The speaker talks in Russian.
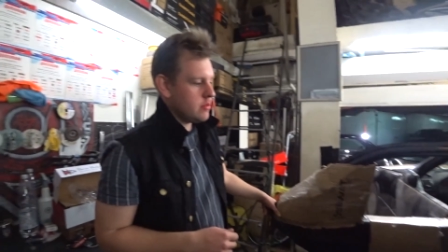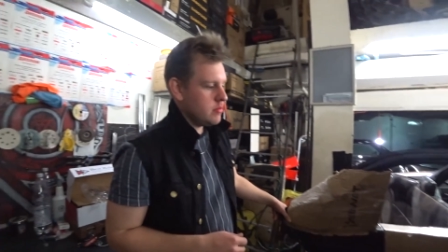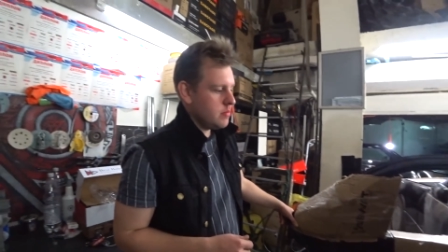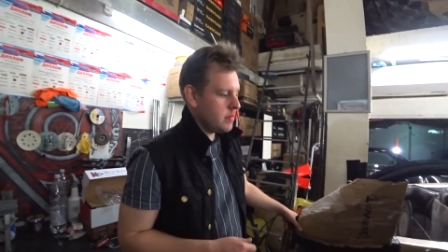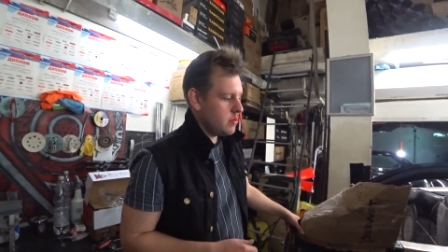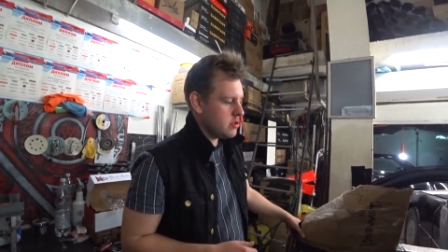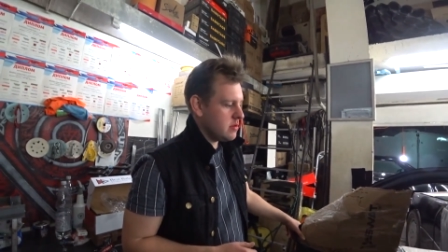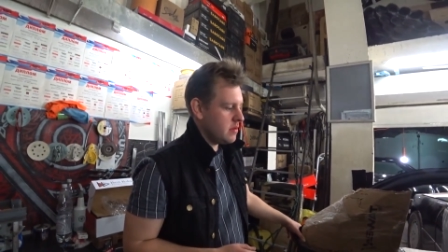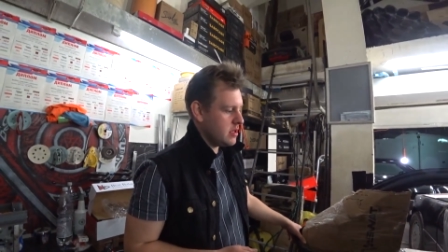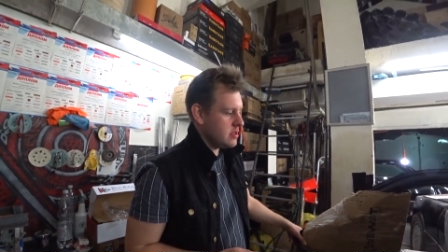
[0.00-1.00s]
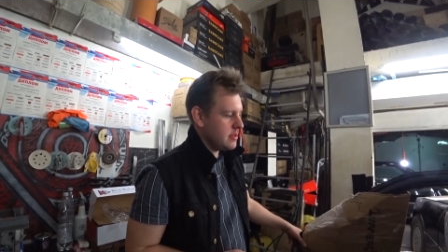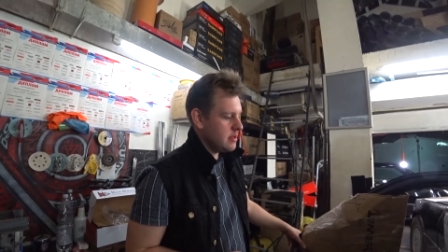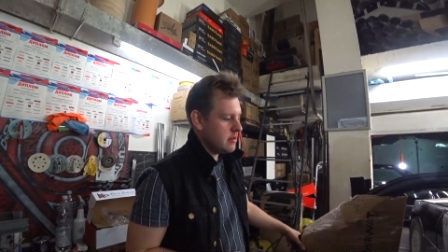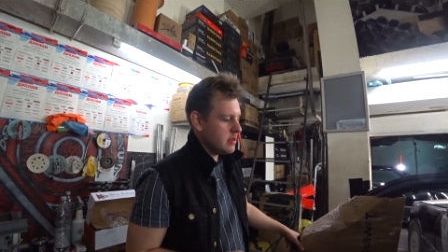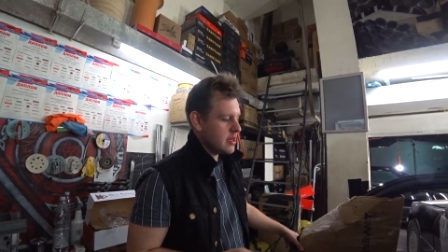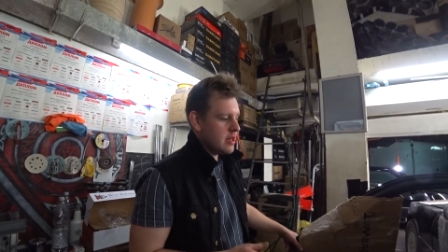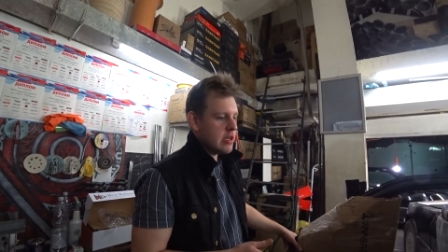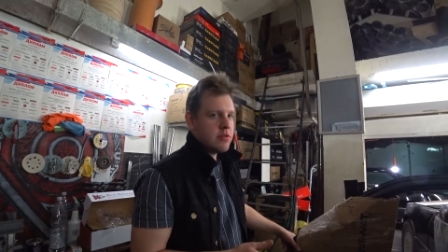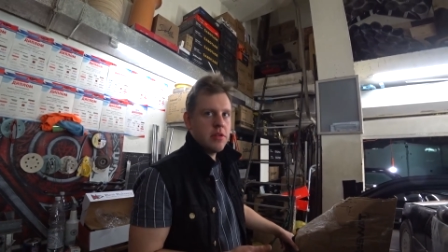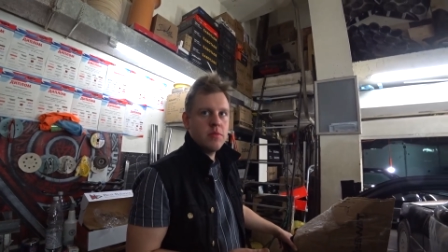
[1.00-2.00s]
я думаю, побольше влезет. На
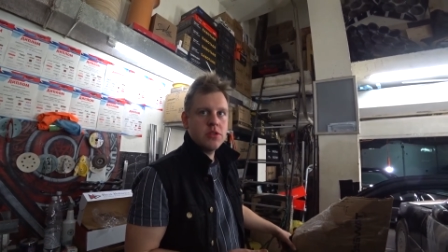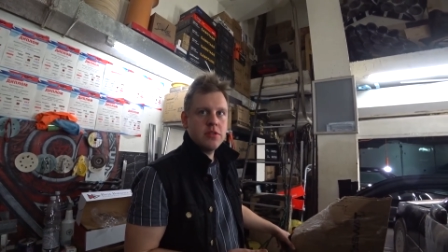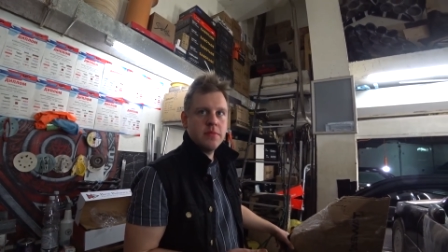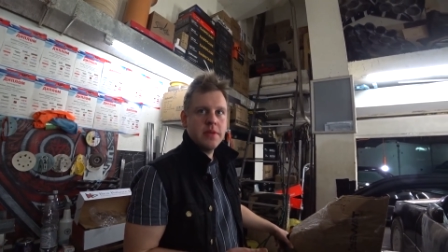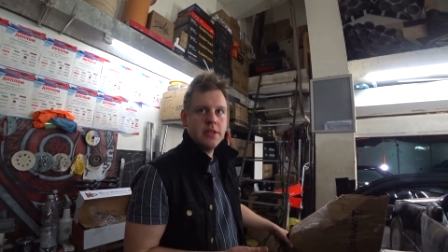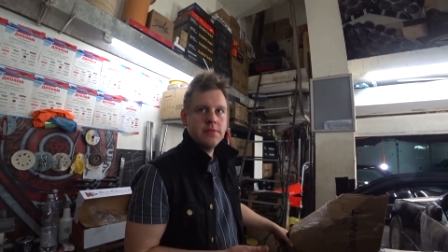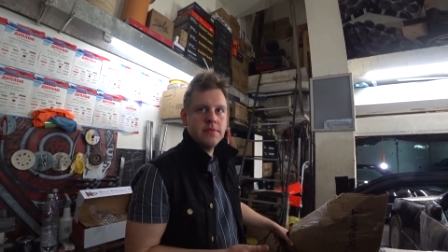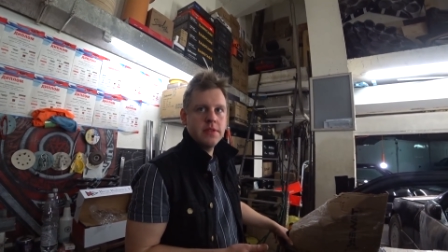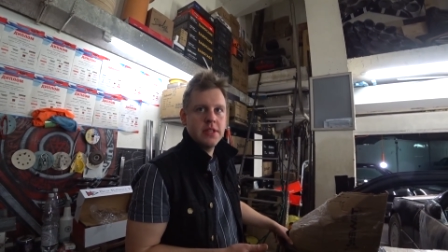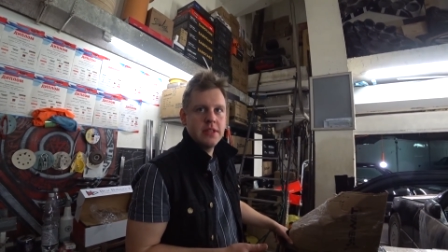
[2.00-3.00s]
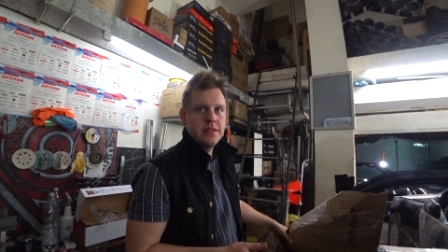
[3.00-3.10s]
крайняк сюда можно запихать ФР.